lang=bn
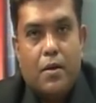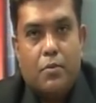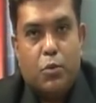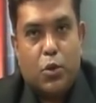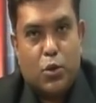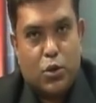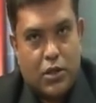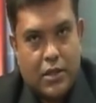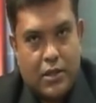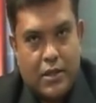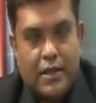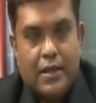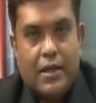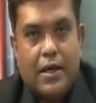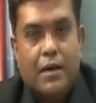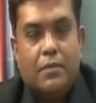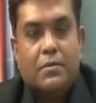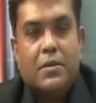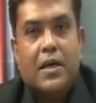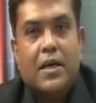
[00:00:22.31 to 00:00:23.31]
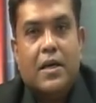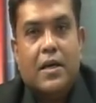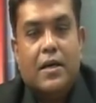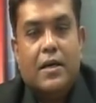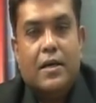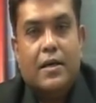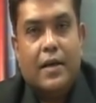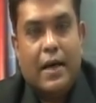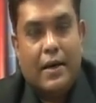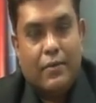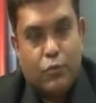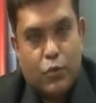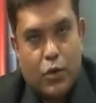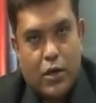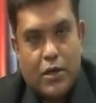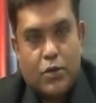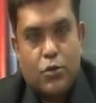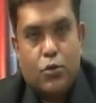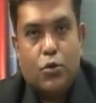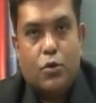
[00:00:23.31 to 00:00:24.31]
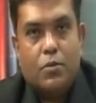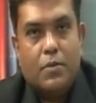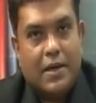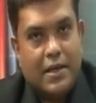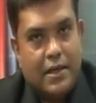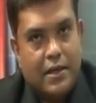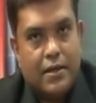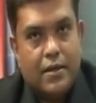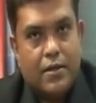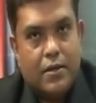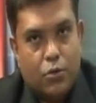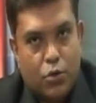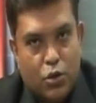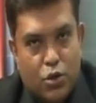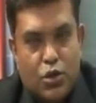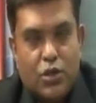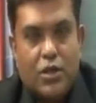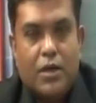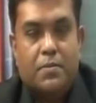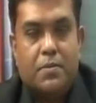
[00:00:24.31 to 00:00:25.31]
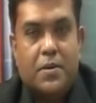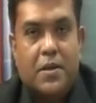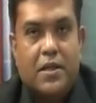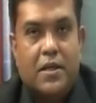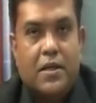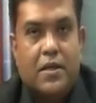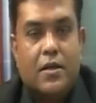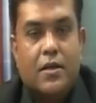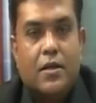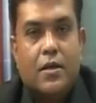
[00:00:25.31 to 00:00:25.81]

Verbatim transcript: প্রত্যেক দিন আমরা লাইভ করার জন্য মাঠে রয়েছি আপনাদের